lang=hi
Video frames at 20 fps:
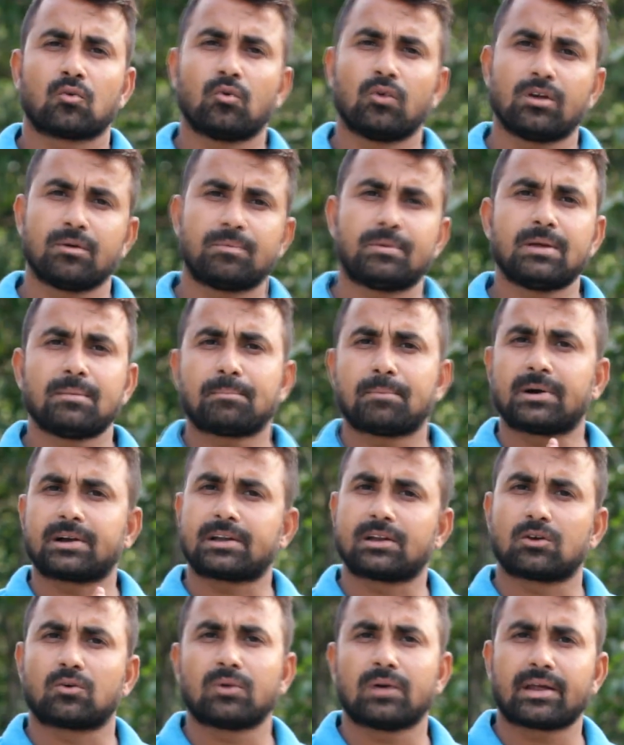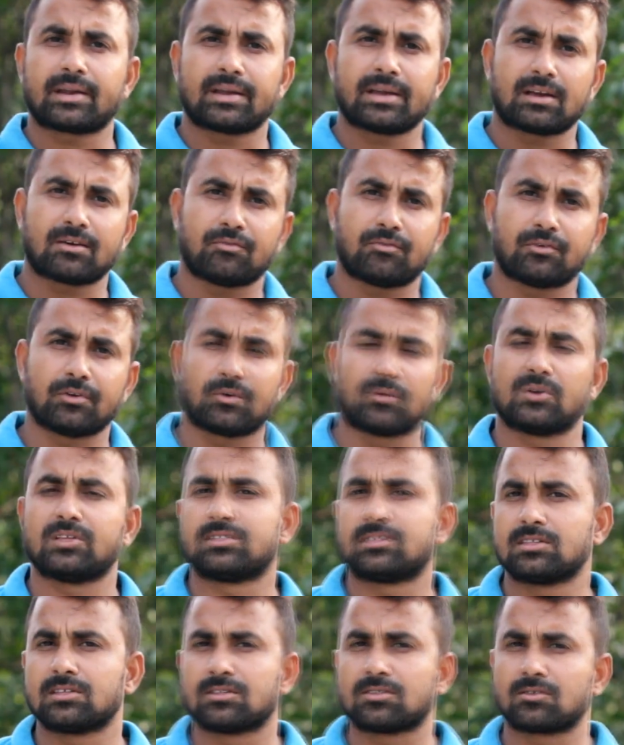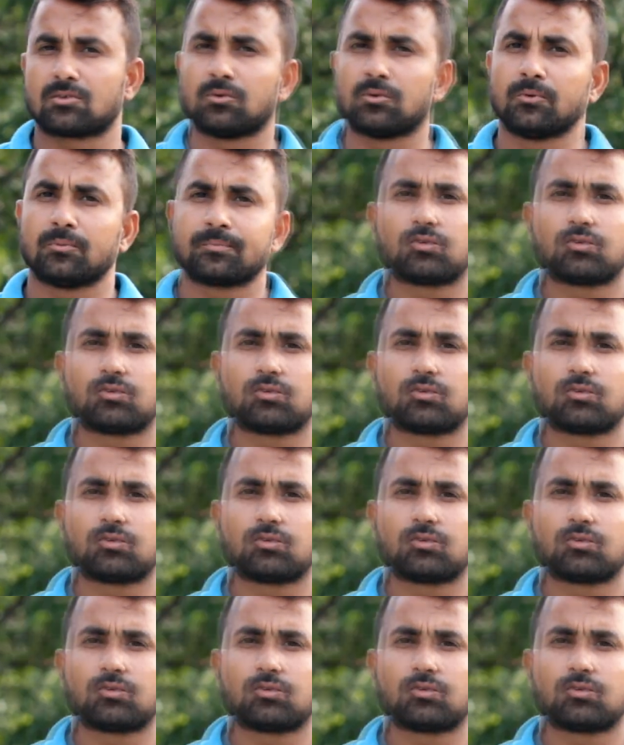कोई भी पर्टिकुलर एक फ्रीक्वेंसीज को